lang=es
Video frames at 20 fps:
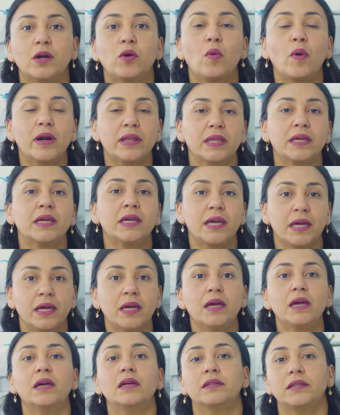Recuerden
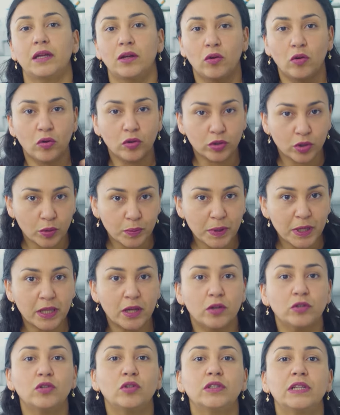que tengo otros
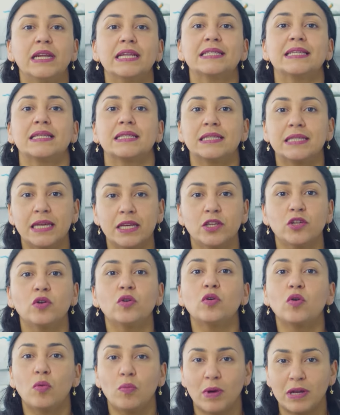videos donde les
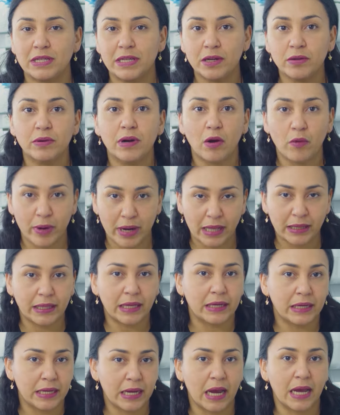enseño cómo hacer una buena
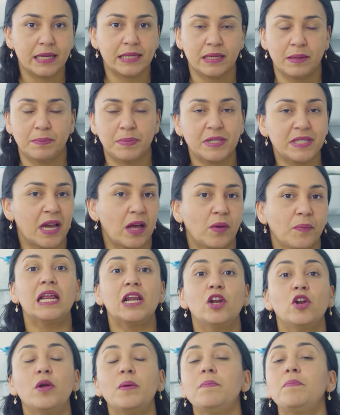técnica de cepillado.
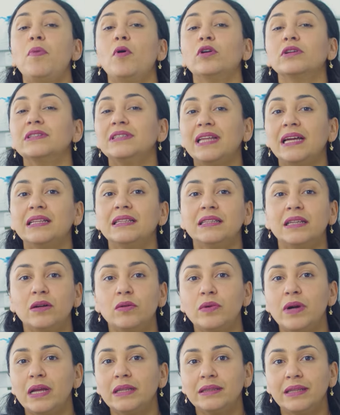Lo importante
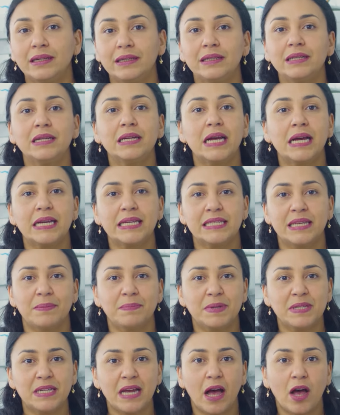en una técnica de
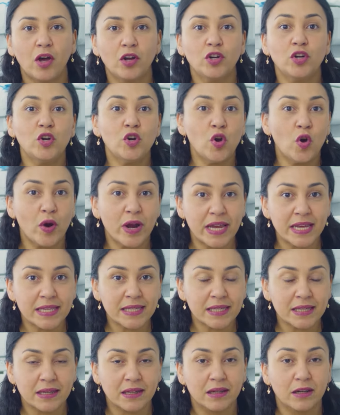cepillado no
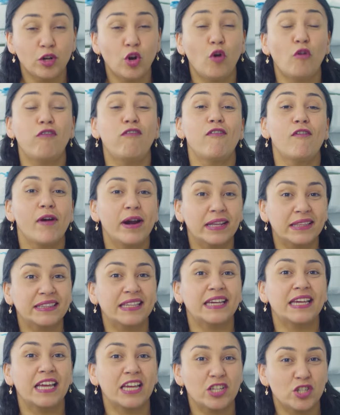es lo
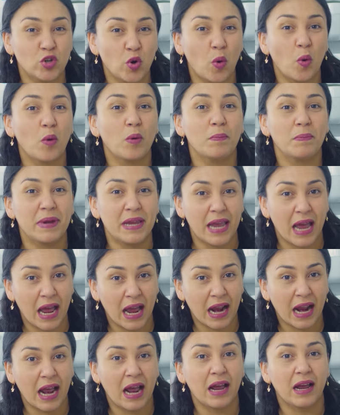fuerte que yo me
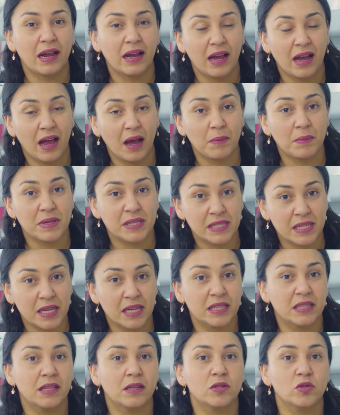haga a mis
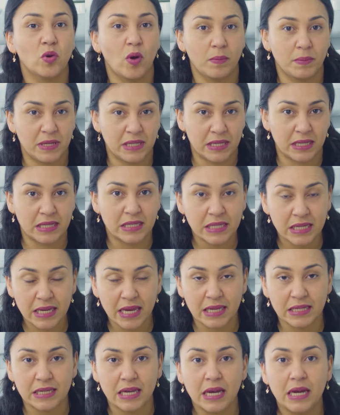dientes o a mis
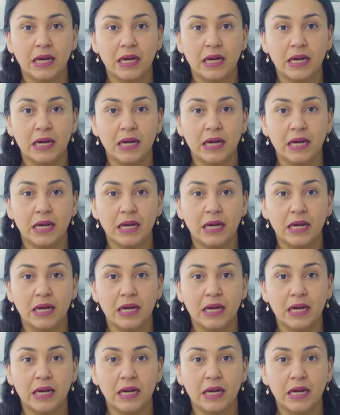encías.